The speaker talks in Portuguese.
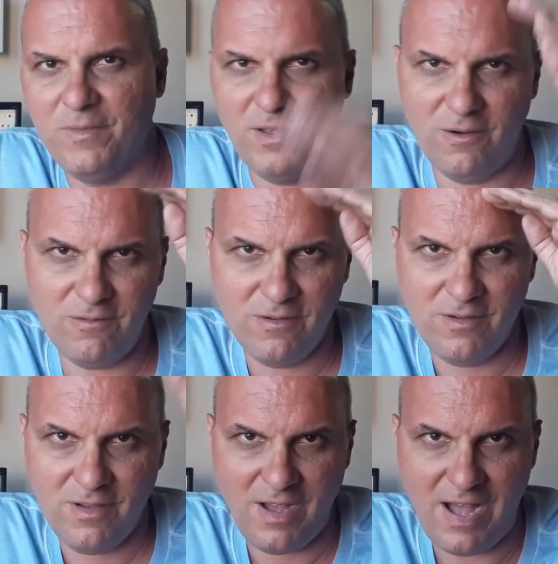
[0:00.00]
Então,
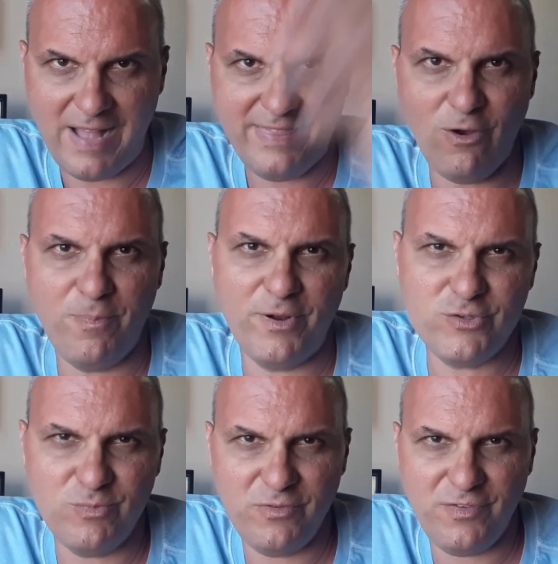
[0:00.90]
até o
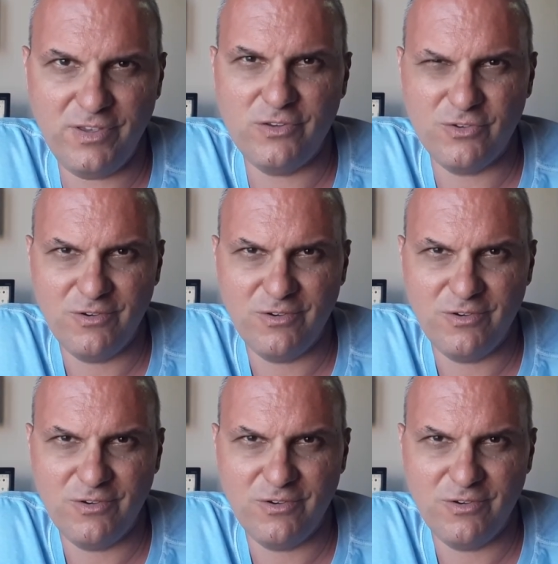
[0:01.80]
próximo vídeo.